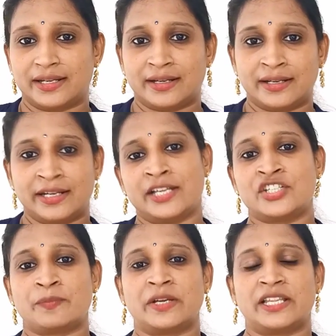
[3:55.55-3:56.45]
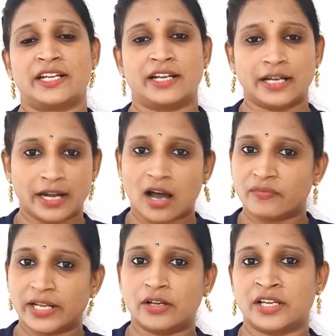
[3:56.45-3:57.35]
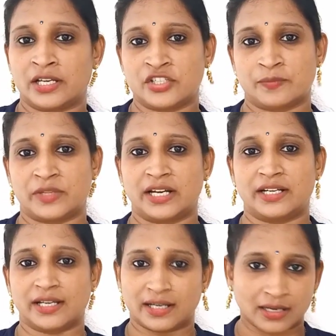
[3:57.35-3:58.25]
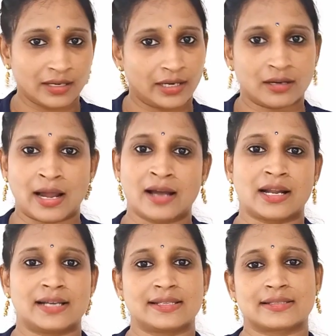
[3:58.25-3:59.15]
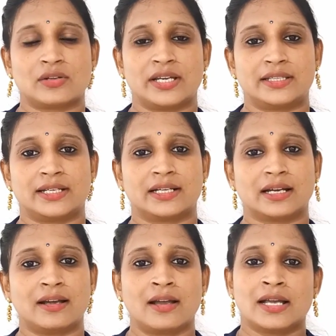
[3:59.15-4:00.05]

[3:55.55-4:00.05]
ఏంటంటే నేను చెప్పేది ఏంటంటే నేను ఆఫ్లైన్లో ఏం చెప్తానంటే కనుక నేను నా క్లాసెస్లో అయితే కనుక